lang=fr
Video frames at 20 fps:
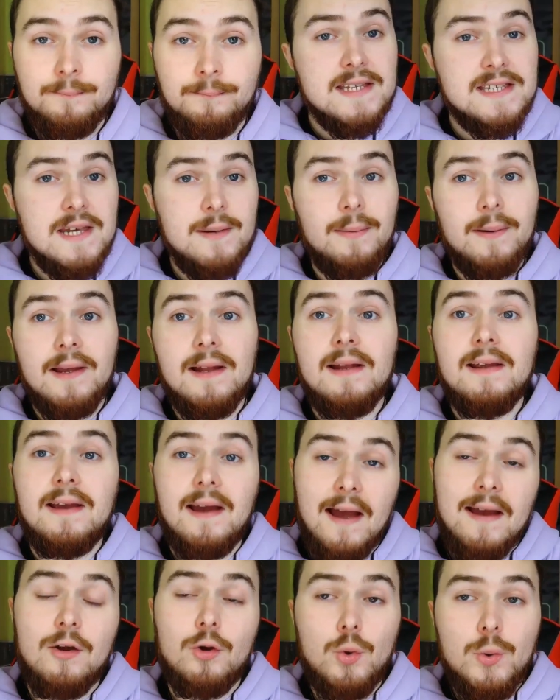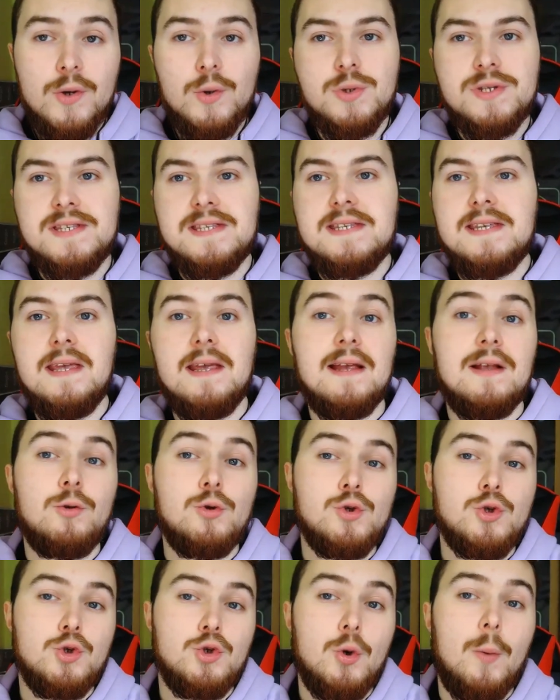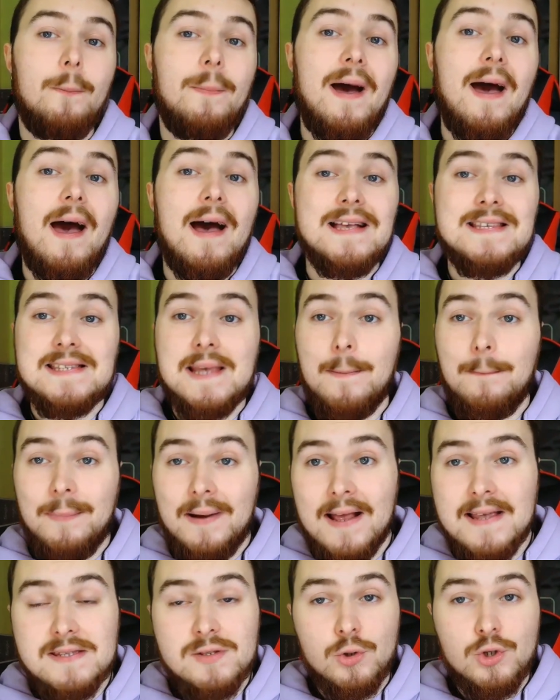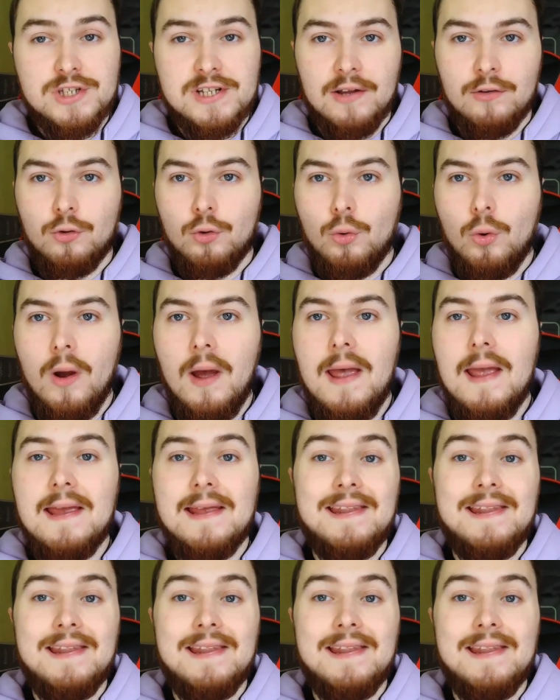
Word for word: Djibril craque lui aussi et ne se sent pas à sa place dans le château